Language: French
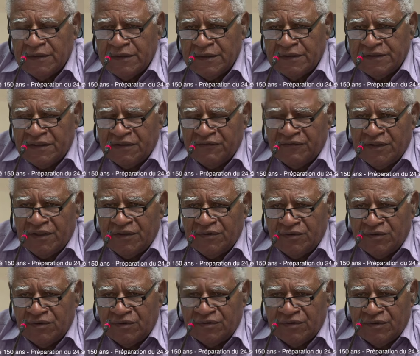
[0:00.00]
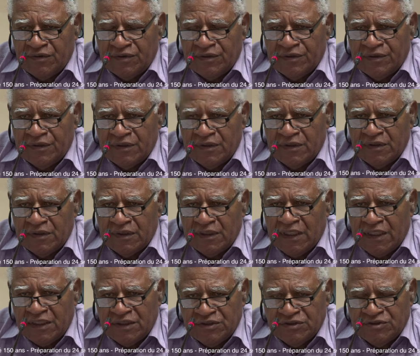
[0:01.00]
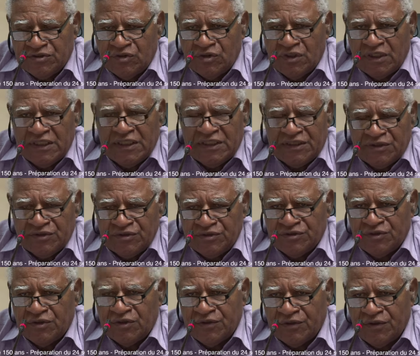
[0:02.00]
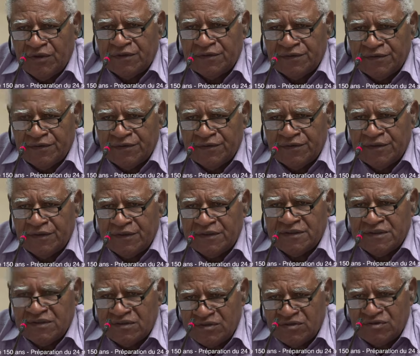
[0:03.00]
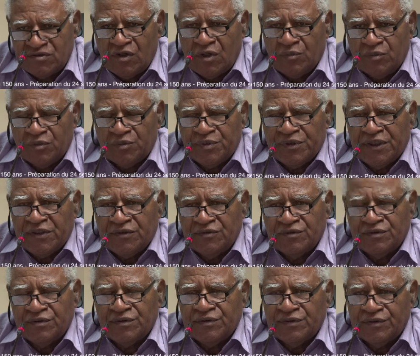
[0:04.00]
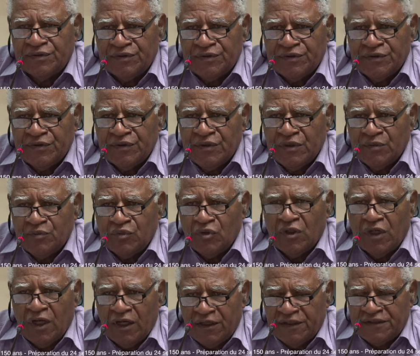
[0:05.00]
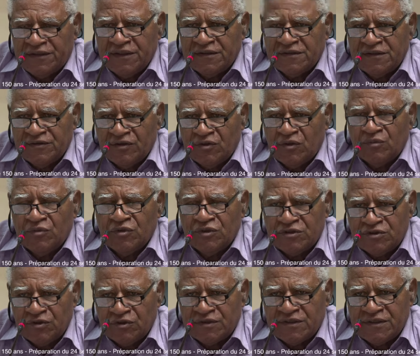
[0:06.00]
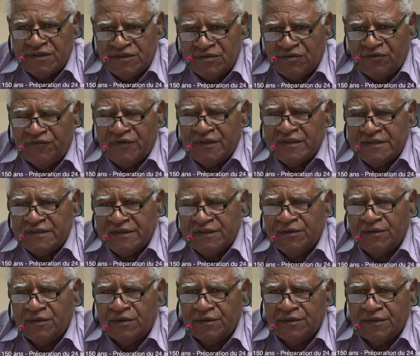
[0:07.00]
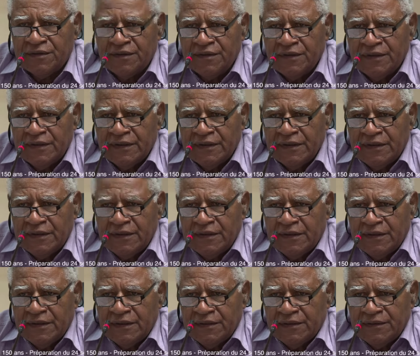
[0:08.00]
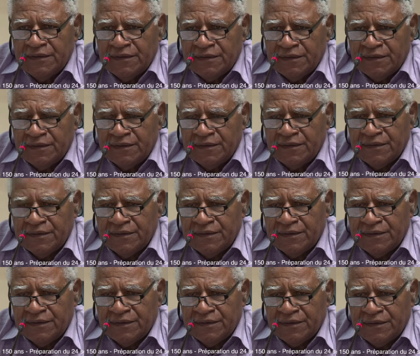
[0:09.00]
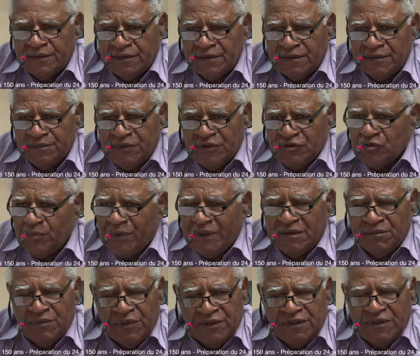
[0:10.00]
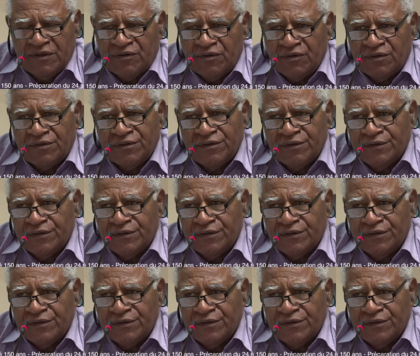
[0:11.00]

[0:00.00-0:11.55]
à travers donc, euh, la religion, les religions donc, euh, qui se sont appropriées pour garantir un certain nombre de choses qui se sont faites ici. Donc. Euh, mais ils n'ont pas demandé donc,